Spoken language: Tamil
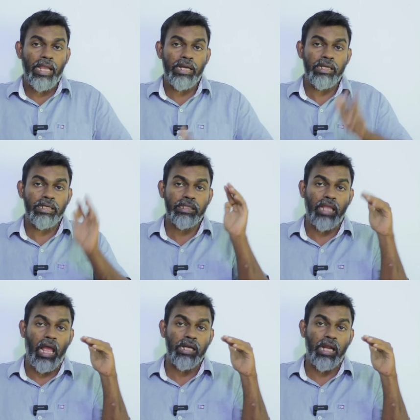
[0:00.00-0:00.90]
எங்களுக்கு
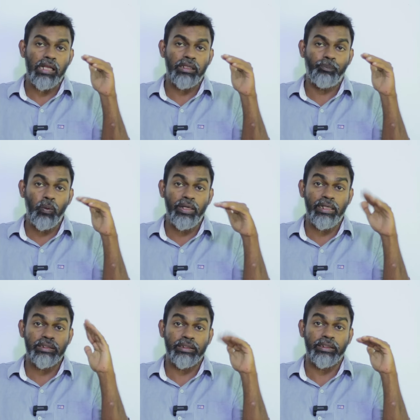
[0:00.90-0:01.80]
தான் அந்த
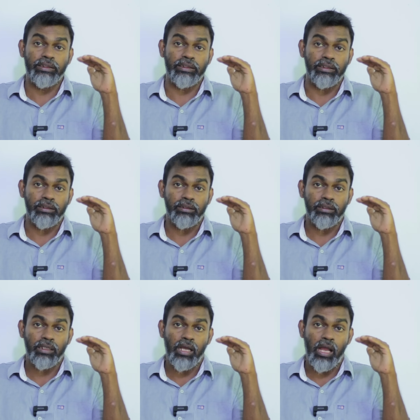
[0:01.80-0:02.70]
புள்ளையல் சிரிசி
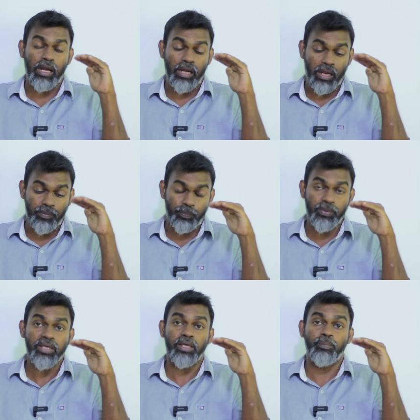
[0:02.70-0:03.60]
ஆனால்
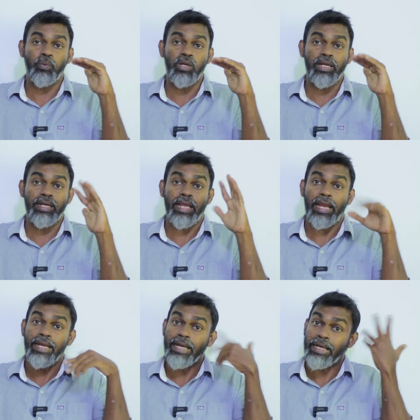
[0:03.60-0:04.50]
இப்பீக்கிய புள்ளையோட
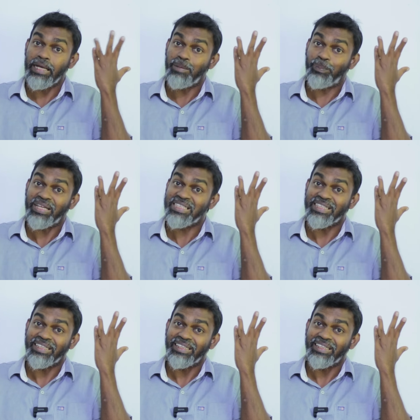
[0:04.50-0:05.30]
எண்ணங்கள் பெருசு